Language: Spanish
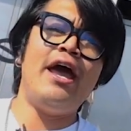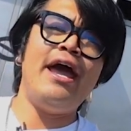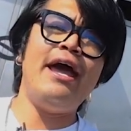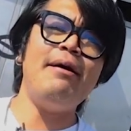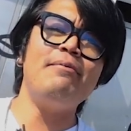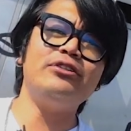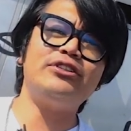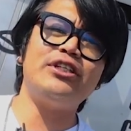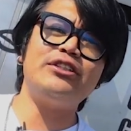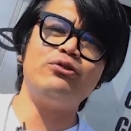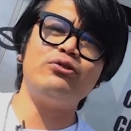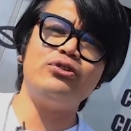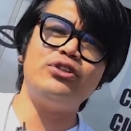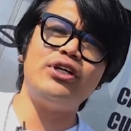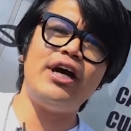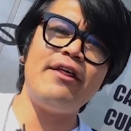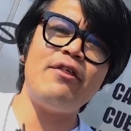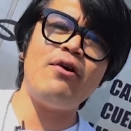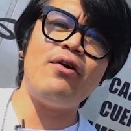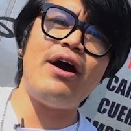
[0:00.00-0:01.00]
Hemos
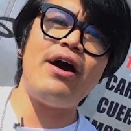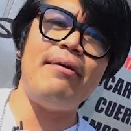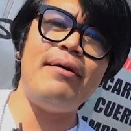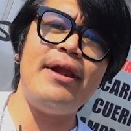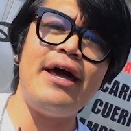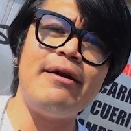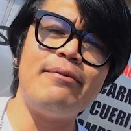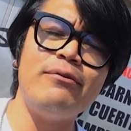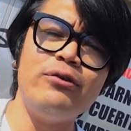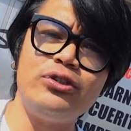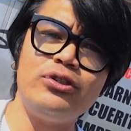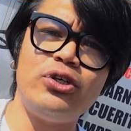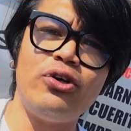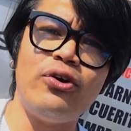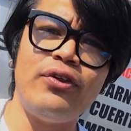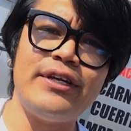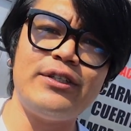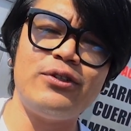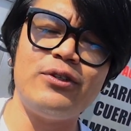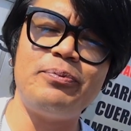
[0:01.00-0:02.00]
escuchado hablar mucho
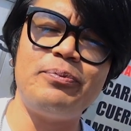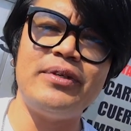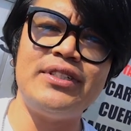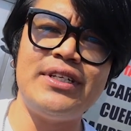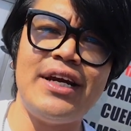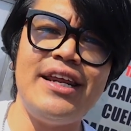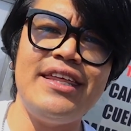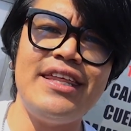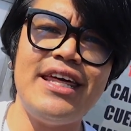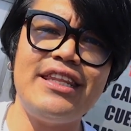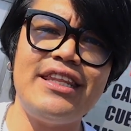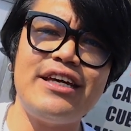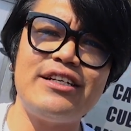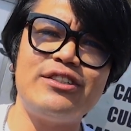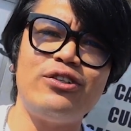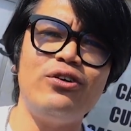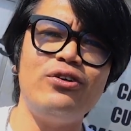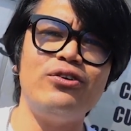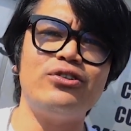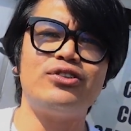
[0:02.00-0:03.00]
de su especialidad, que
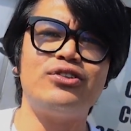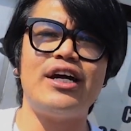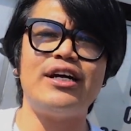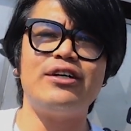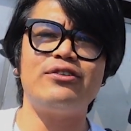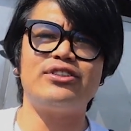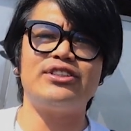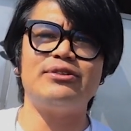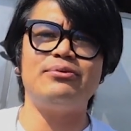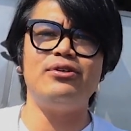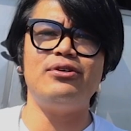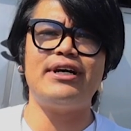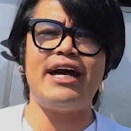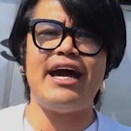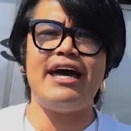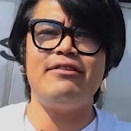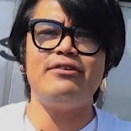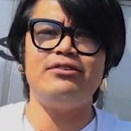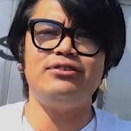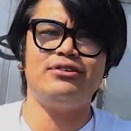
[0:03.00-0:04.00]
son los tacos
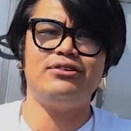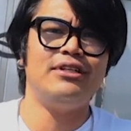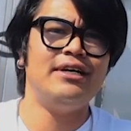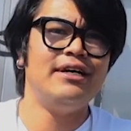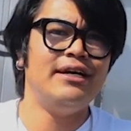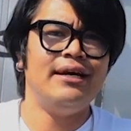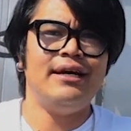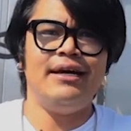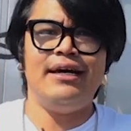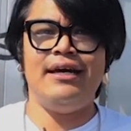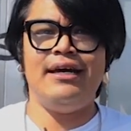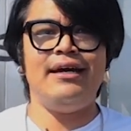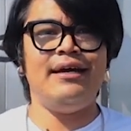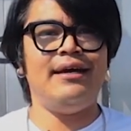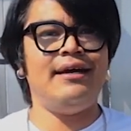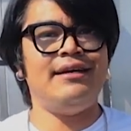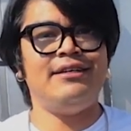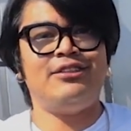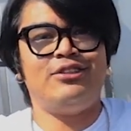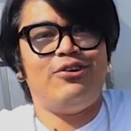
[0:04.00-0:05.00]
revolcados.
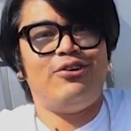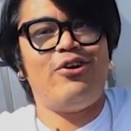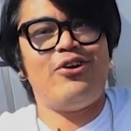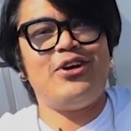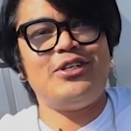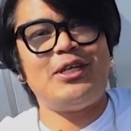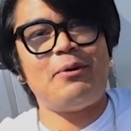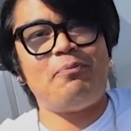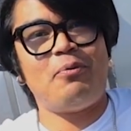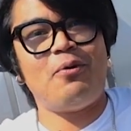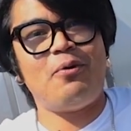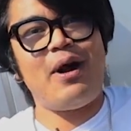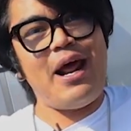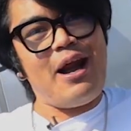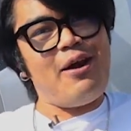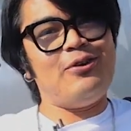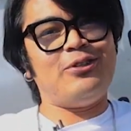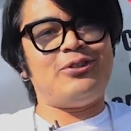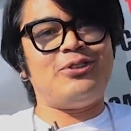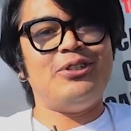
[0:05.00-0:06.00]
Eh, solo resta
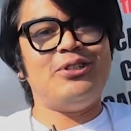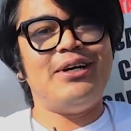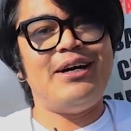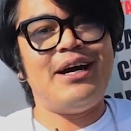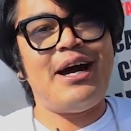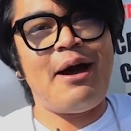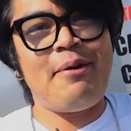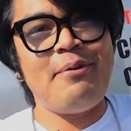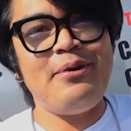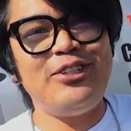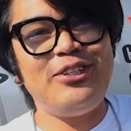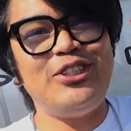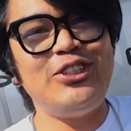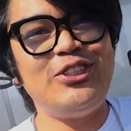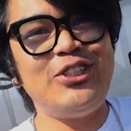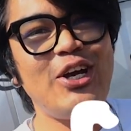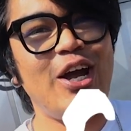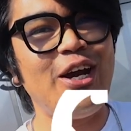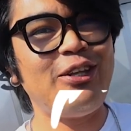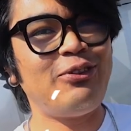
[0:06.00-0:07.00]
probarlos, a ver si es
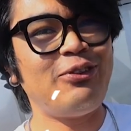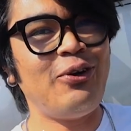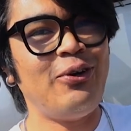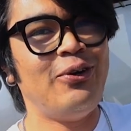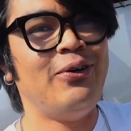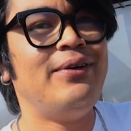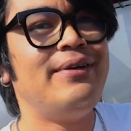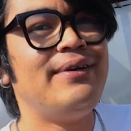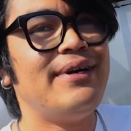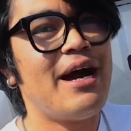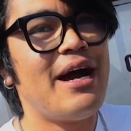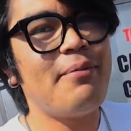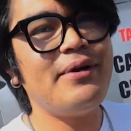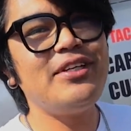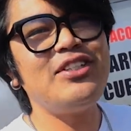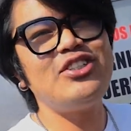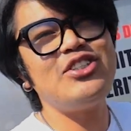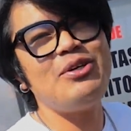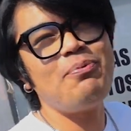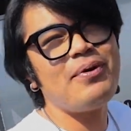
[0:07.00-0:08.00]
cierto, a ver
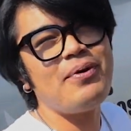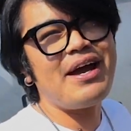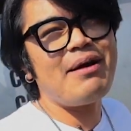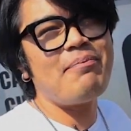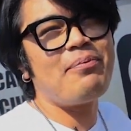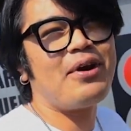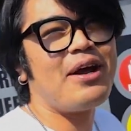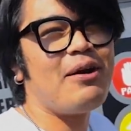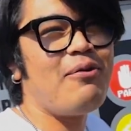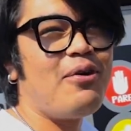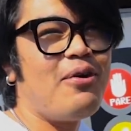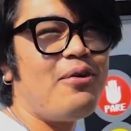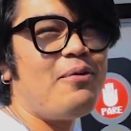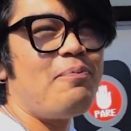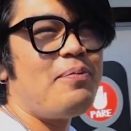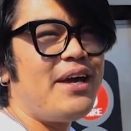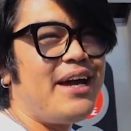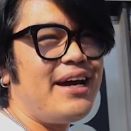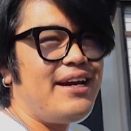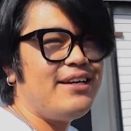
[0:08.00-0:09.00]
si sí pican, porque luego no
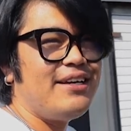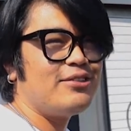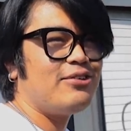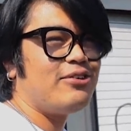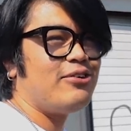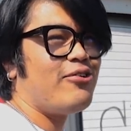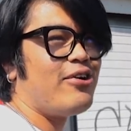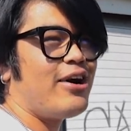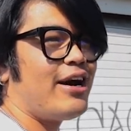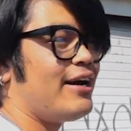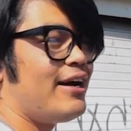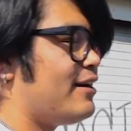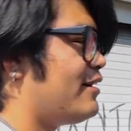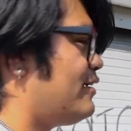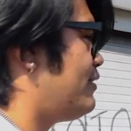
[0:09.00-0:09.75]
pican y eso enoja.